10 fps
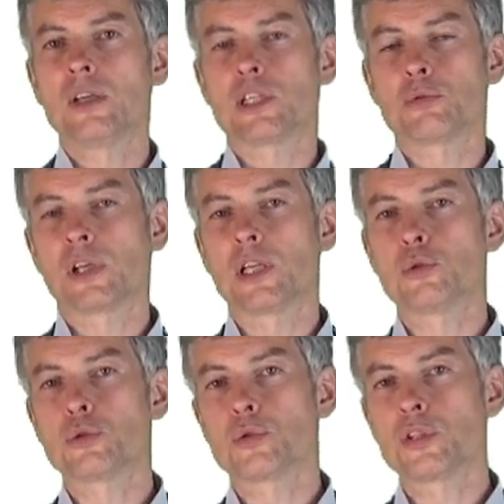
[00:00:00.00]
ça soit
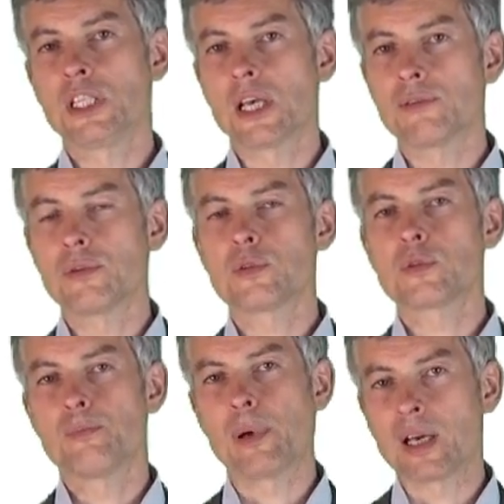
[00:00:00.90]
quelque chose qui
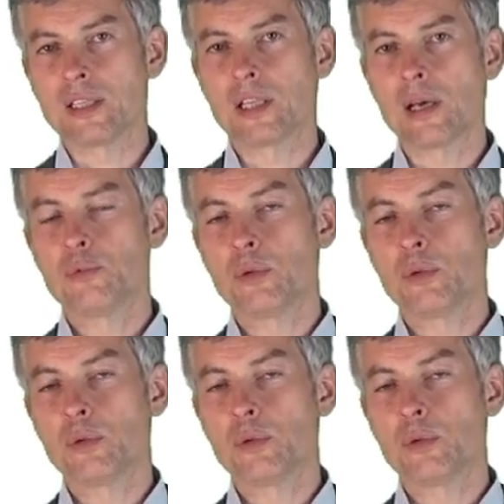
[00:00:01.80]
avance par étape,